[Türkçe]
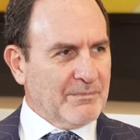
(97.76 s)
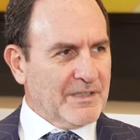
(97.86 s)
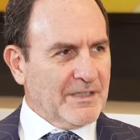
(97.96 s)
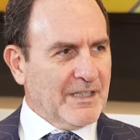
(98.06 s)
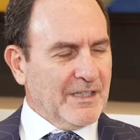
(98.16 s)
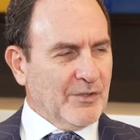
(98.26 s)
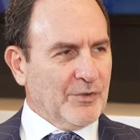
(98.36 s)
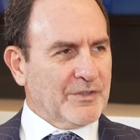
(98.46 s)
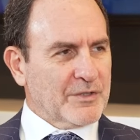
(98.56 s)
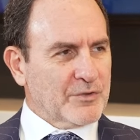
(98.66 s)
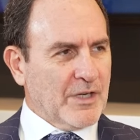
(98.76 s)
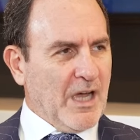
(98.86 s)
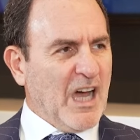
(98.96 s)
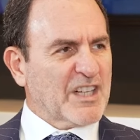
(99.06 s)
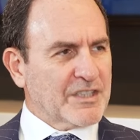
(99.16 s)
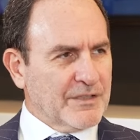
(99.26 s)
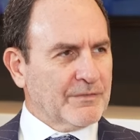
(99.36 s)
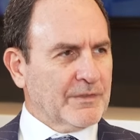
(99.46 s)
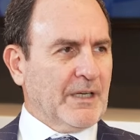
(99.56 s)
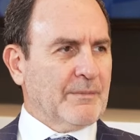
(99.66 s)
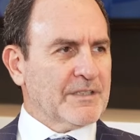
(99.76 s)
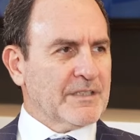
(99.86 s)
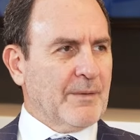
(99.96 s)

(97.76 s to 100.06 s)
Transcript: bir ondan sonra arşiv taraması